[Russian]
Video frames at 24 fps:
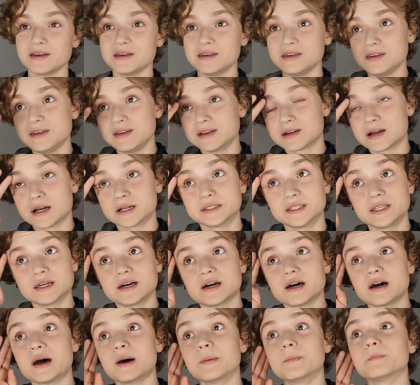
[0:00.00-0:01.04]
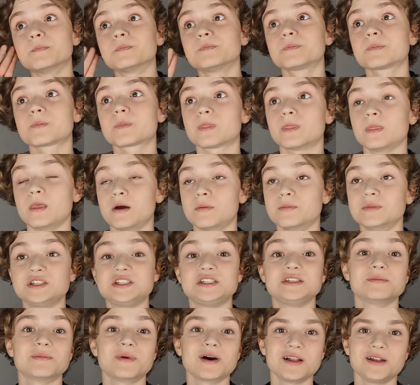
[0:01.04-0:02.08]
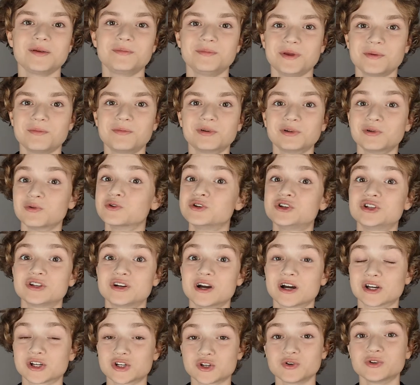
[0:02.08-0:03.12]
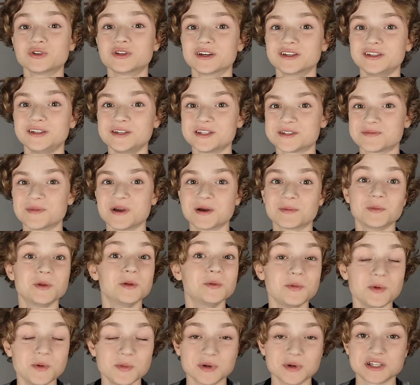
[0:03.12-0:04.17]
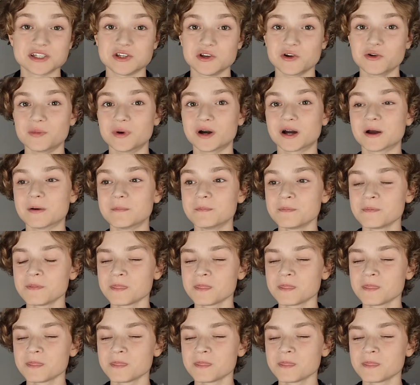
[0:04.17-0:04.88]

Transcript: И когда а мы снимали, мне было очень хорошо, это одни из моих любимых съемок.